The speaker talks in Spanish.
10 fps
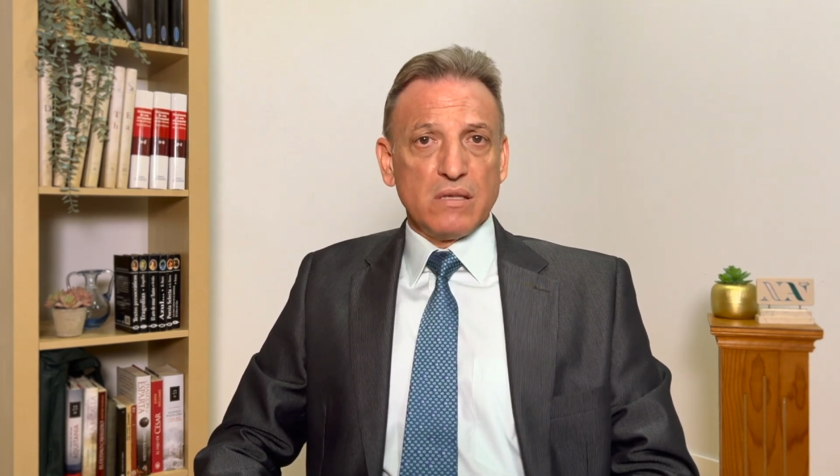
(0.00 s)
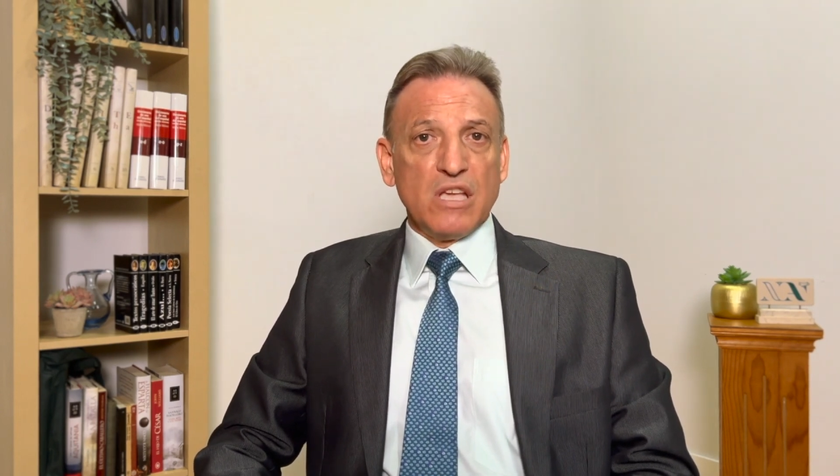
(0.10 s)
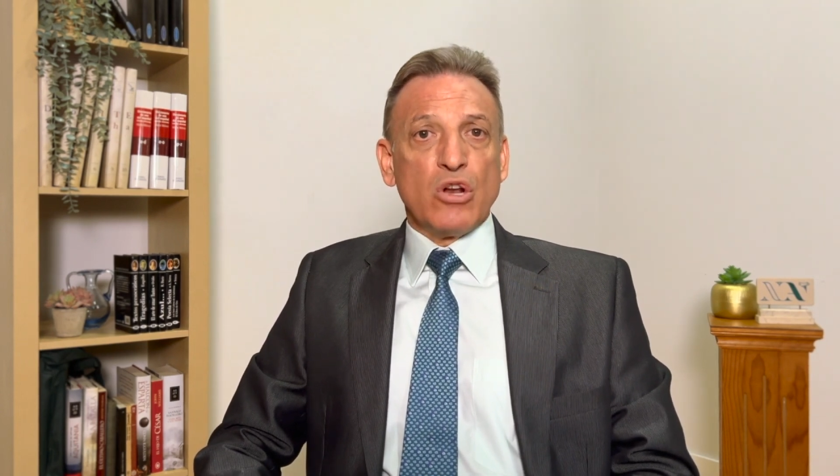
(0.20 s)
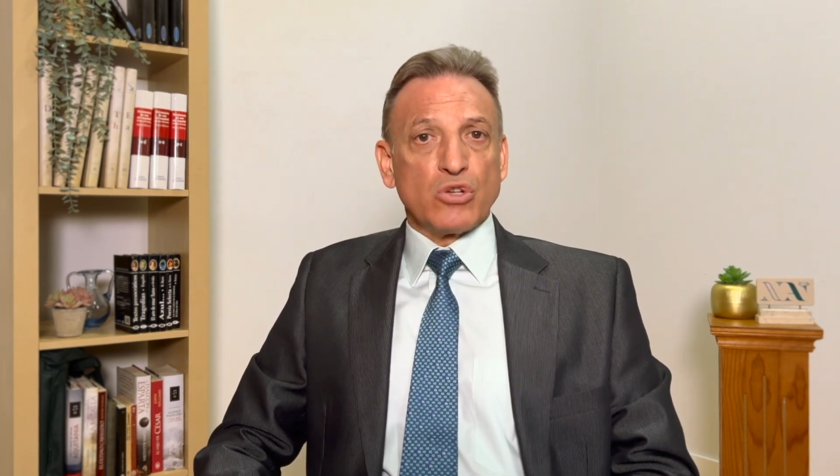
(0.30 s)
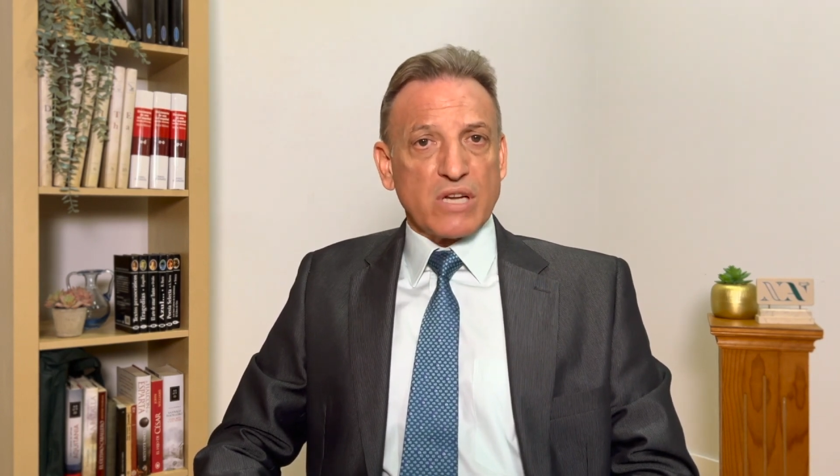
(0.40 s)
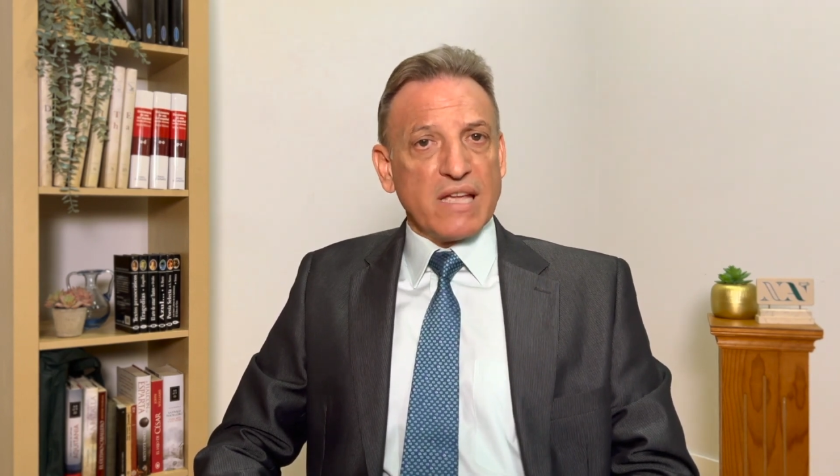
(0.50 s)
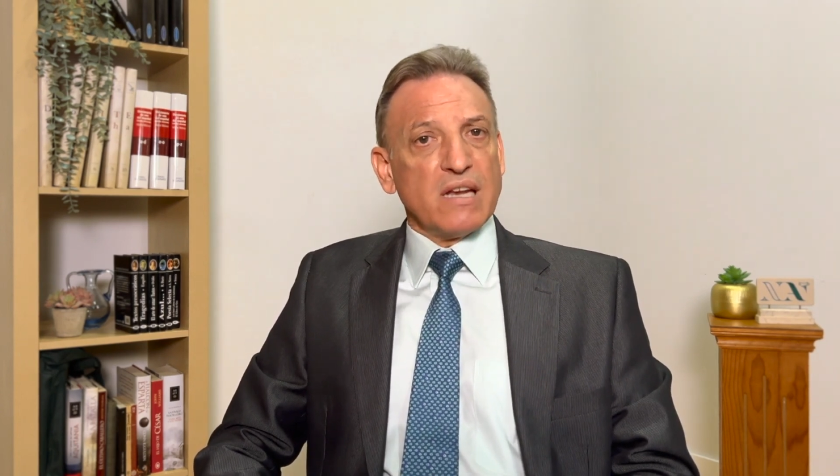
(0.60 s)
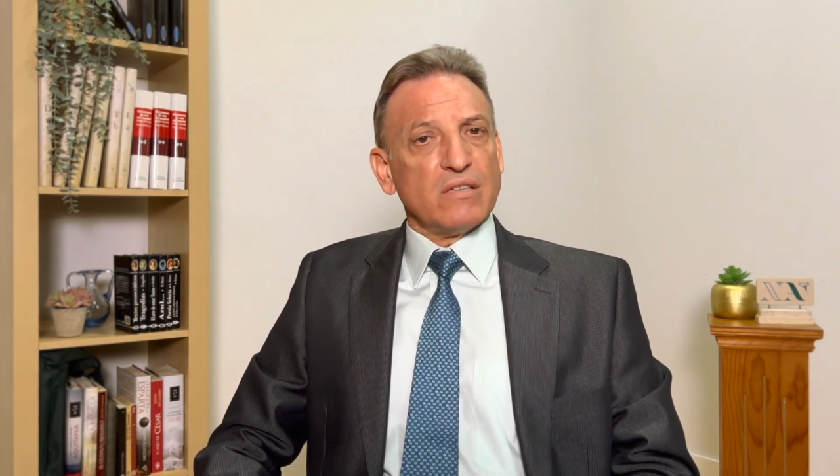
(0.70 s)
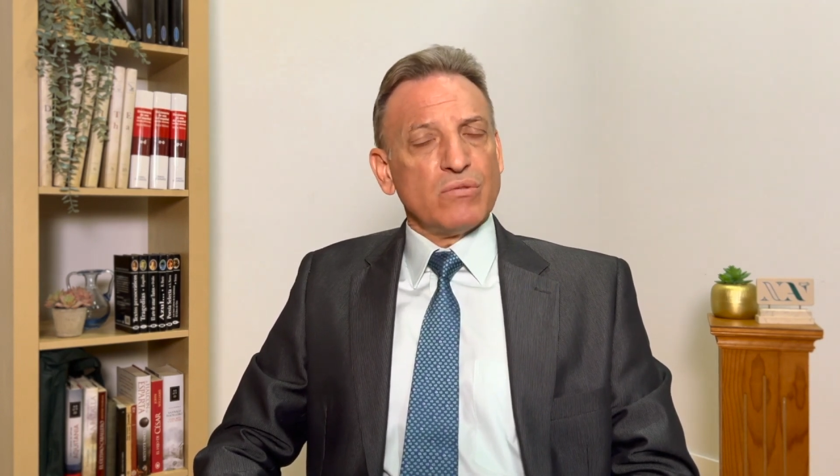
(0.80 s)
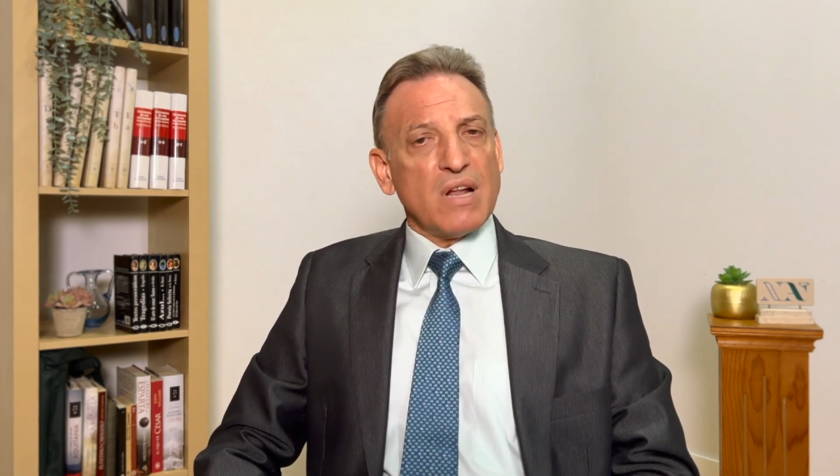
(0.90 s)
y los hay
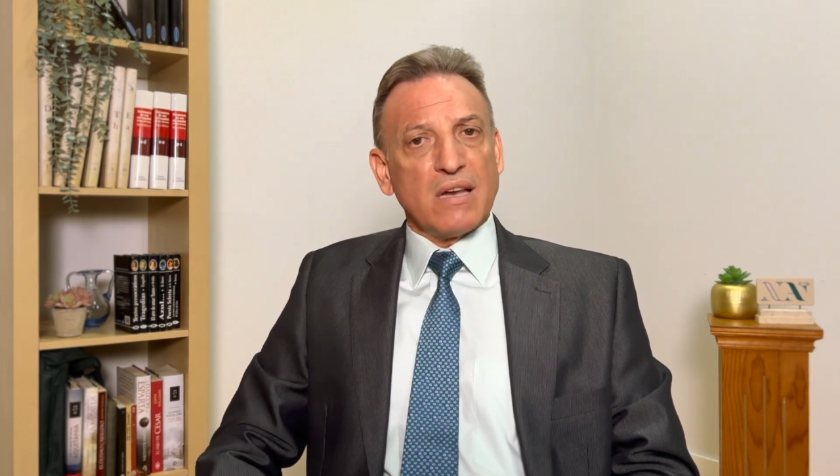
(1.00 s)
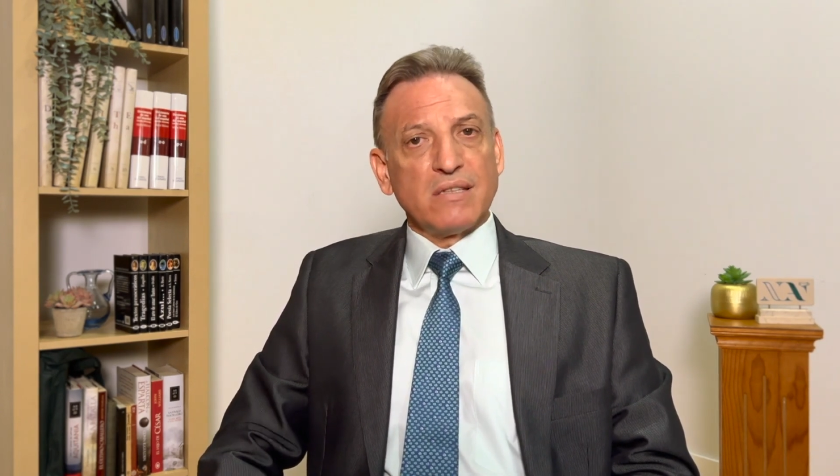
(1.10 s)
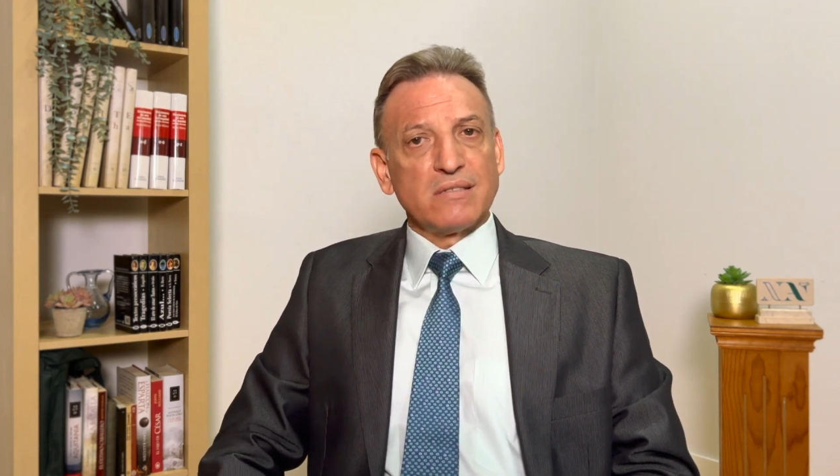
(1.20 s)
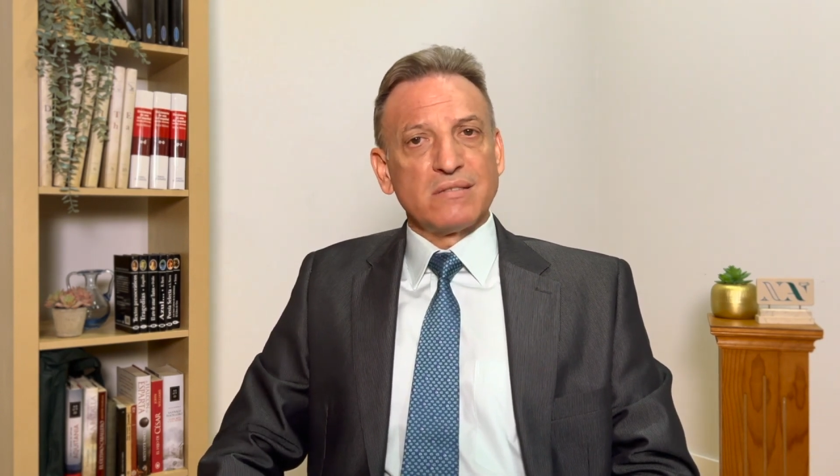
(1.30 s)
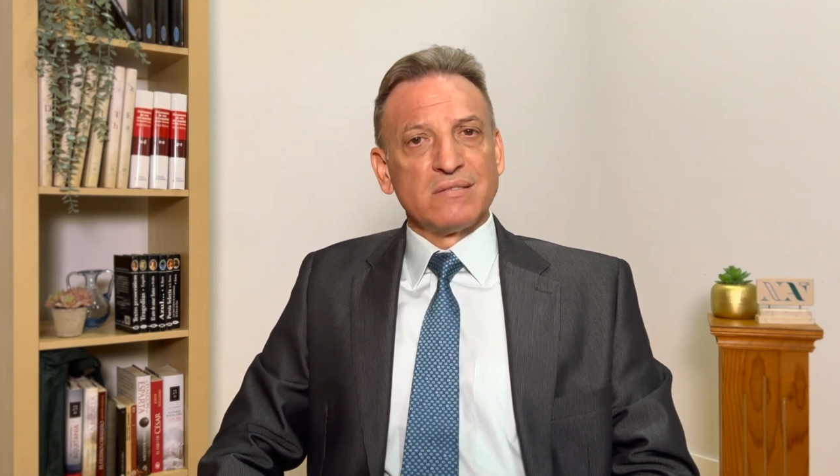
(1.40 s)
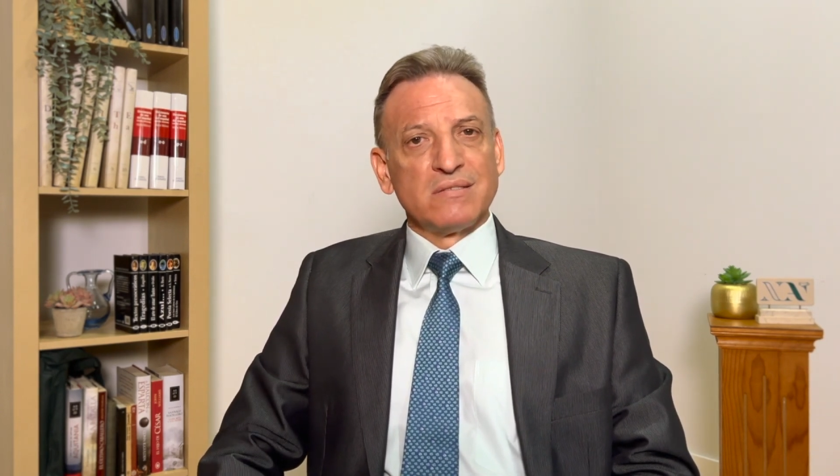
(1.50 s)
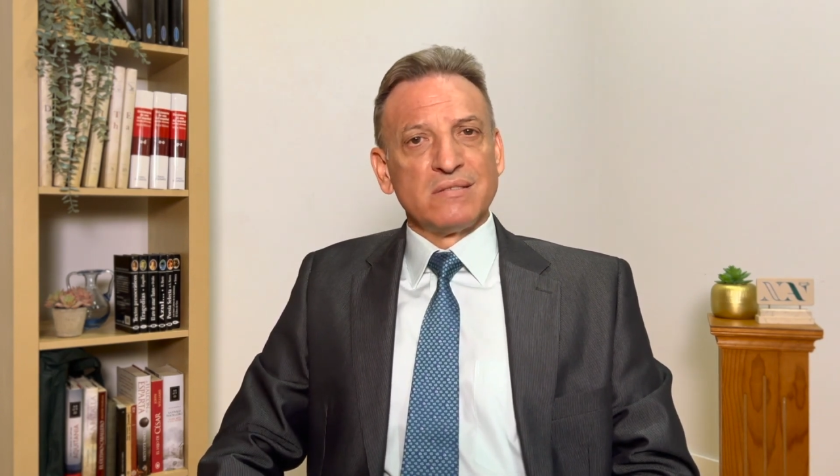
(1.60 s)
naturales.